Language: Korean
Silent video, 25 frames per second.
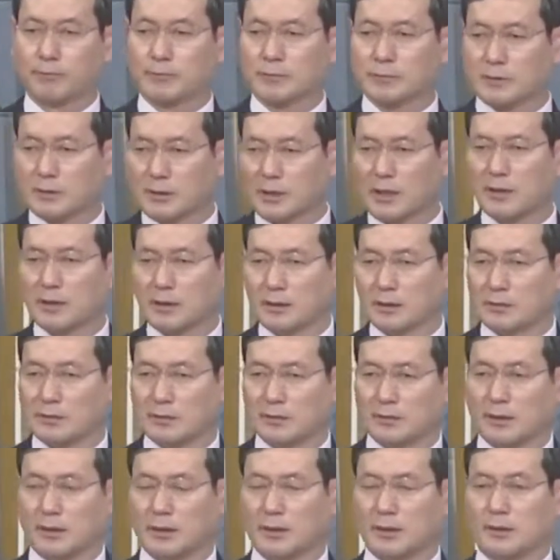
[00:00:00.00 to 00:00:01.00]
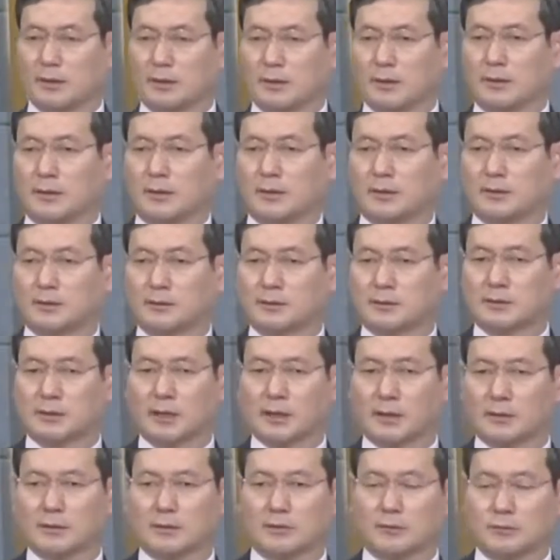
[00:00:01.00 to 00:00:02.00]
잘랐는데
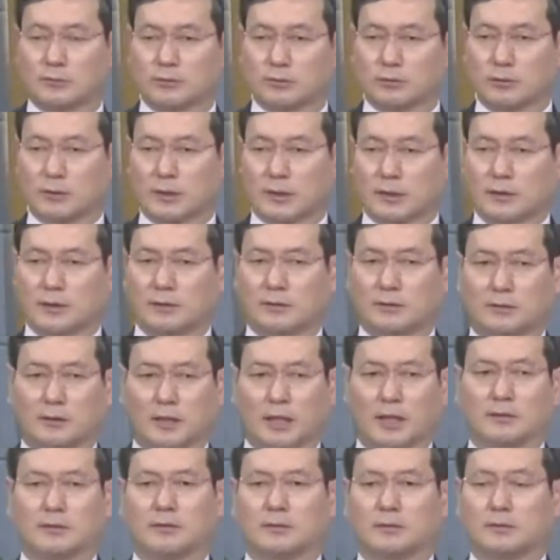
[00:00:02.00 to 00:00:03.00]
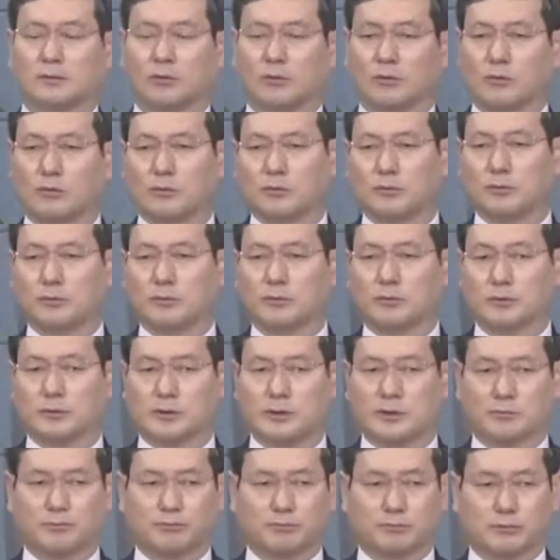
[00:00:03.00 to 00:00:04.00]
자르는 순간에요. 한 5분
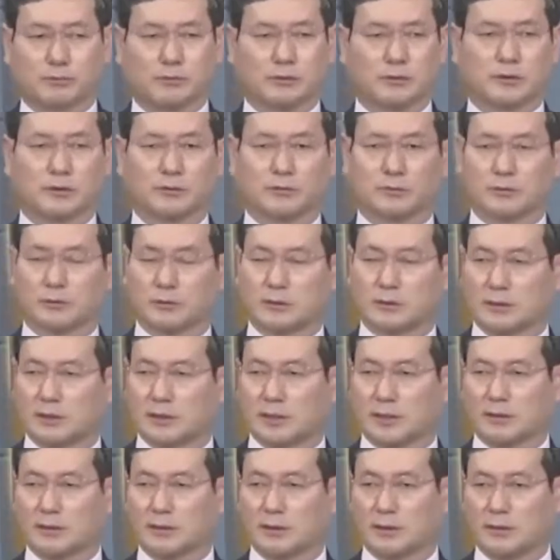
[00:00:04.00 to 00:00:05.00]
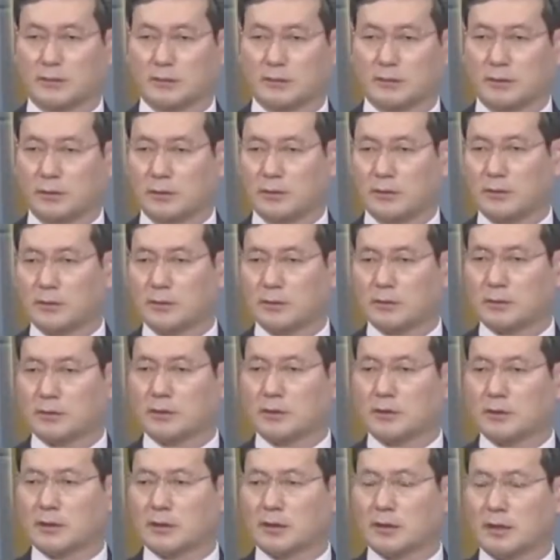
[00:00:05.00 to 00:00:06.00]
10분 정도 지났나요?
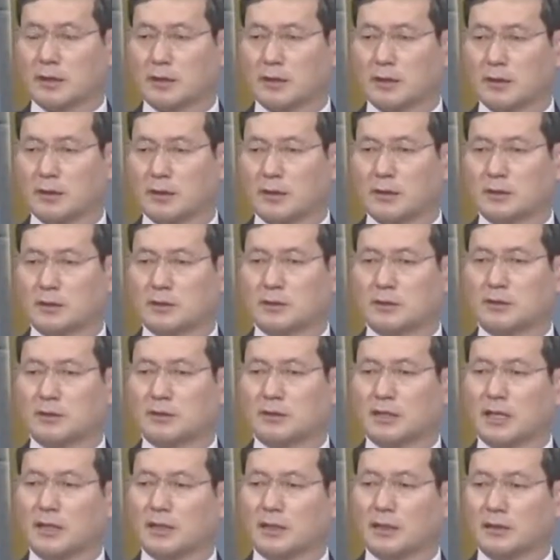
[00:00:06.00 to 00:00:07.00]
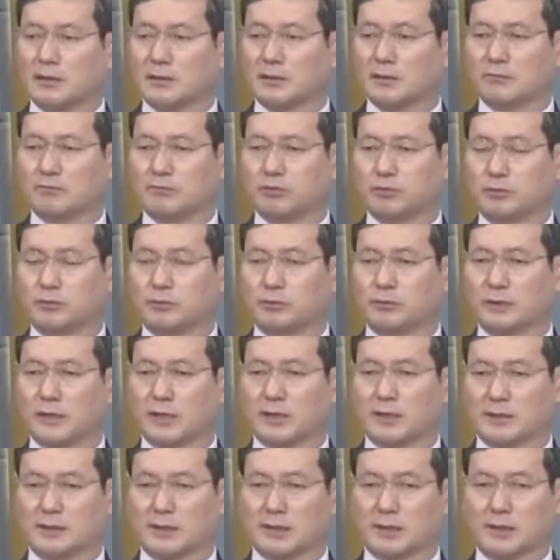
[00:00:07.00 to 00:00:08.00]
그러니까 그 잘랐는 부분에
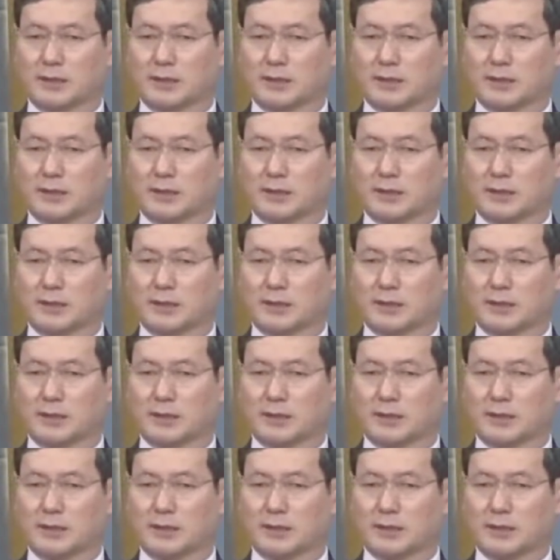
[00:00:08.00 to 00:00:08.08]
있잖아요.